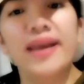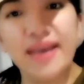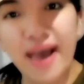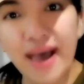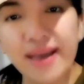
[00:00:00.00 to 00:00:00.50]

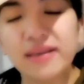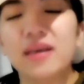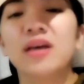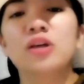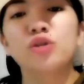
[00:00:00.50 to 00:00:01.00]
Ayan.
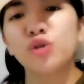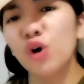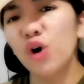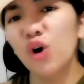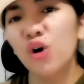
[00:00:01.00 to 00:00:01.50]

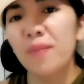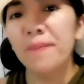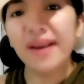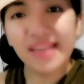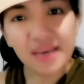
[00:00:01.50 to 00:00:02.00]
So,
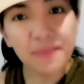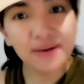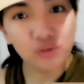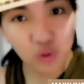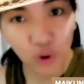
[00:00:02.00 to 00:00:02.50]

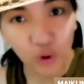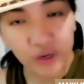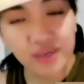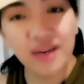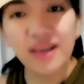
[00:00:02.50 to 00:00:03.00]
maliban
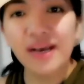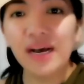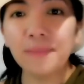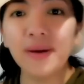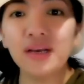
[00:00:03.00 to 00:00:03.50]
doon,
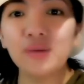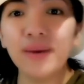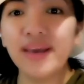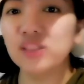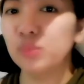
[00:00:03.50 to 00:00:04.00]
kapag
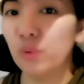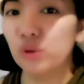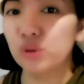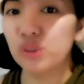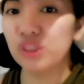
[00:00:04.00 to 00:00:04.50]
may
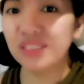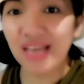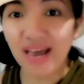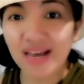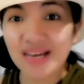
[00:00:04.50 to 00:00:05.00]
exposure
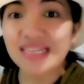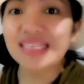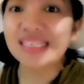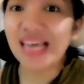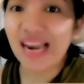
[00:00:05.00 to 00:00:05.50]
sa
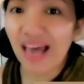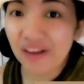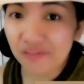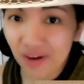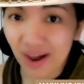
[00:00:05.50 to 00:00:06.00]

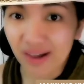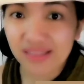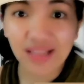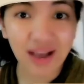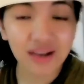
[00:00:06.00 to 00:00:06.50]
saliva
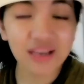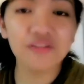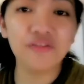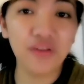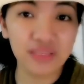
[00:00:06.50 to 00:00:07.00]
ng
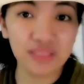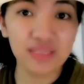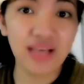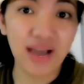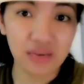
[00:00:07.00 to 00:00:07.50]

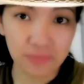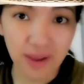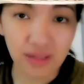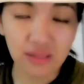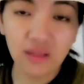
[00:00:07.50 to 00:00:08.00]
infected
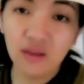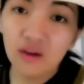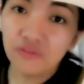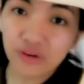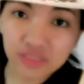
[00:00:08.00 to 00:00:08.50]
animal.
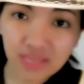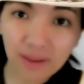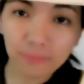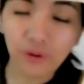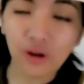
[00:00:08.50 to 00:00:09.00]
For
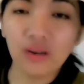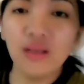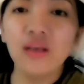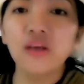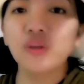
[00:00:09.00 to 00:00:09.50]
example,
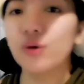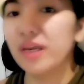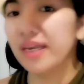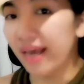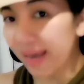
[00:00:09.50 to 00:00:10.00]
yung
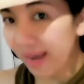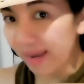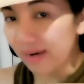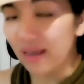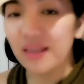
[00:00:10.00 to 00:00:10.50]

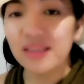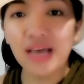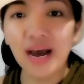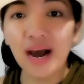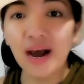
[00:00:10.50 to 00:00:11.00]
inahin
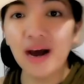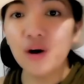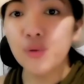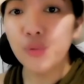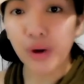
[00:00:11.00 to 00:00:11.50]
na
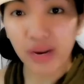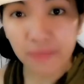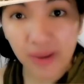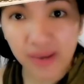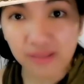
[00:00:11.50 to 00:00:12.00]

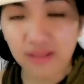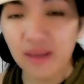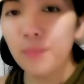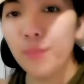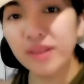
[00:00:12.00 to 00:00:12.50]
rabid
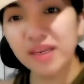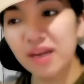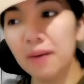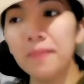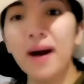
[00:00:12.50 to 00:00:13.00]
pwede
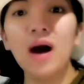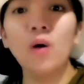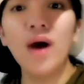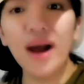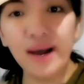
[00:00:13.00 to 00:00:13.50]
niyang
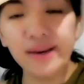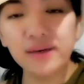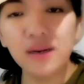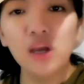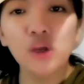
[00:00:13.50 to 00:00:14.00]

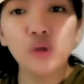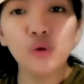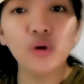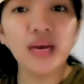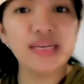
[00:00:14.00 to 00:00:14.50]
mahawaan yung
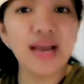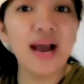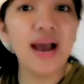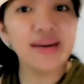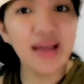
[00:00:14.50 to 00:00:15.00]
kanyang
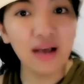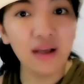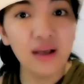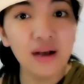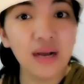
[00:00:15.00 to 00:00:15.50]
anak
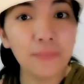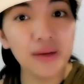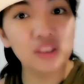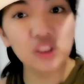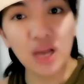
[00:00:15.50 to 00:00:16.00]

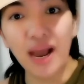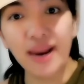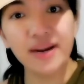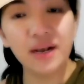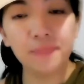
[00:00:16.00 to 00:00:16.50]
kapag siya ay
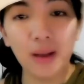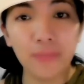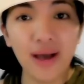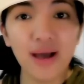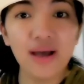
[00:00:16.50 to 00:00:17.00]

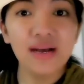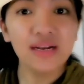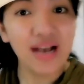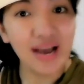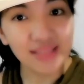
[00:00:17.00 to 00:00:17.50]

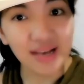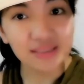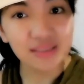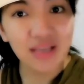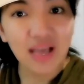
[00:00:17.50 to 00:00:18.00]

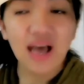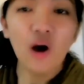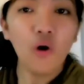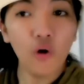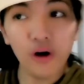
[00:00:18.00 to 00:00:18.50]
nagpapagatas.
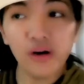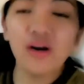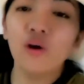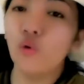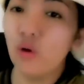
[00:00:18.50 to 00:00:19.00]
Or
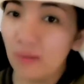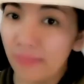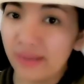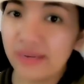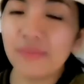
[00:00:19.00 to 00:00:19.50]
kung ang
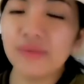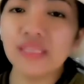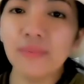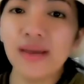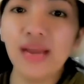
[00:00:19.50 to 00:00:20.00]
may rabies
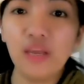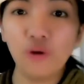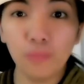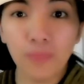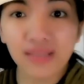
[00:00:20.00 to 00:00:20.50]
naman ay
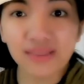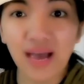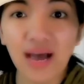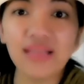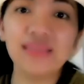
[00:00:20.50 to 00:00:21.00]
yung
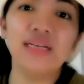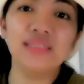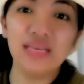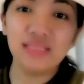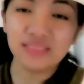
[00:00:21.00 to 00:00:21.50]
bata at
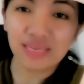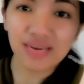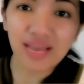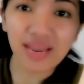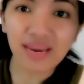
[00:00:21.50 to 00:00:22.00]
nagbebe sa
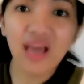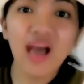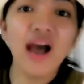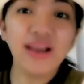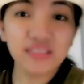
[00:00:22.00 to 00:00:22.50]
inahin,
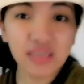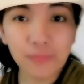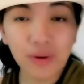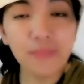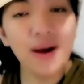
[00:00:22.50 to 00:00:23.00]
ay
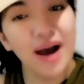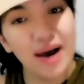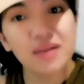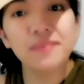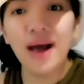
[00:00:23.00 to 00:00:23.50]
syempre
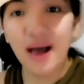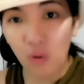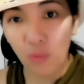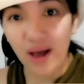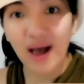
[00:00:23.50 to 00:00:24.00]
maaaring
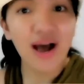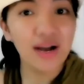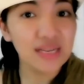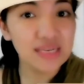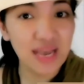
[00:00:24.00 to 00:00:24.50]
maawa ang
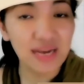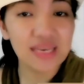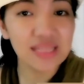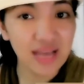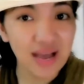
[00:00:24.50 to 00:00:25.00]
kanyang
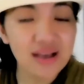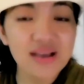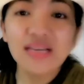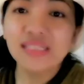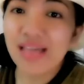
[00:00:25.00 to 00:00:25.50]
ina
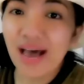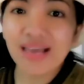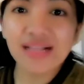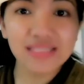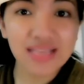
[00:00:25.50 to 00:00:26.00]

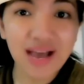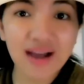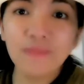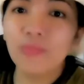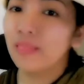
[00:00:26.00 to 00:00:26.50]
dahil sa
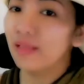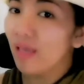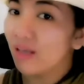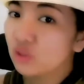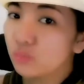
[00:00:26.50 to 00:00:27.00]

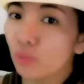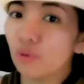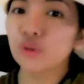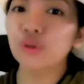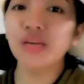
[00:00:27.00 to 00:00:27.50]

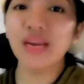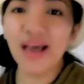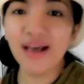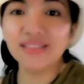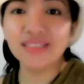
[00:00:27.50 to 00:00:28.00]
exposure
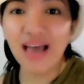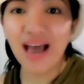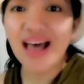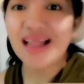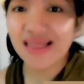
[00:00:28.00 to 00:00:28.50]
nila
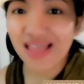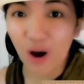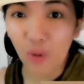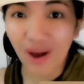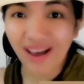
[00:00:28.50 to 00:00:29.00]
sa
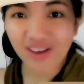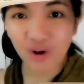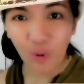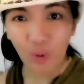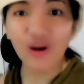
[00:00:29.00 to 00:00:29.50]
laway
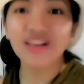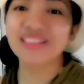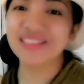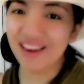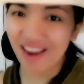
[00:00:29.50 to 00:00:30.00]
o
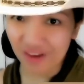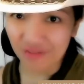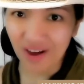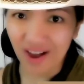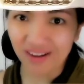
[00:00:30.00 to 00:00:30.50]

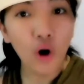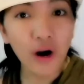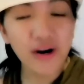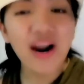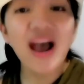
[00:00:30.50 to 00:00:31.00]
saliva.
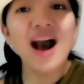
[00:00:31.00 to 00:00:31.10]
Or